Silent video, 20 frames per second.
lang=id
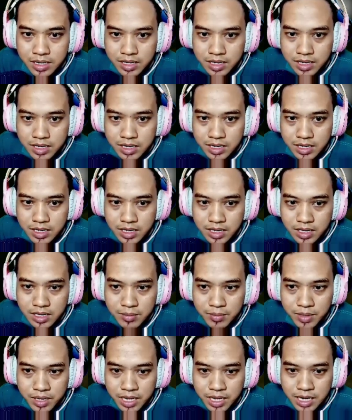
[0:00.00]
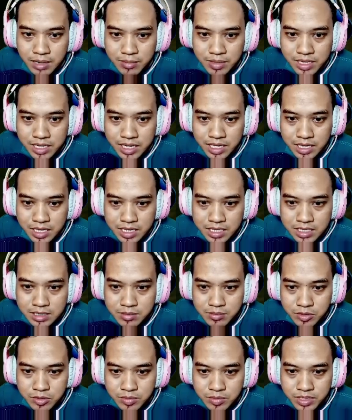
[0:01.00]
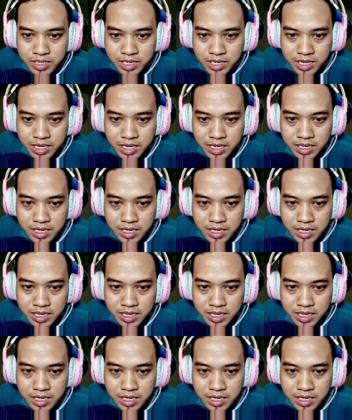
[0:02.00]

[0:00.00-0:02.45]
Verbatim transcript: e, pengalaman kita di sebelumnya ya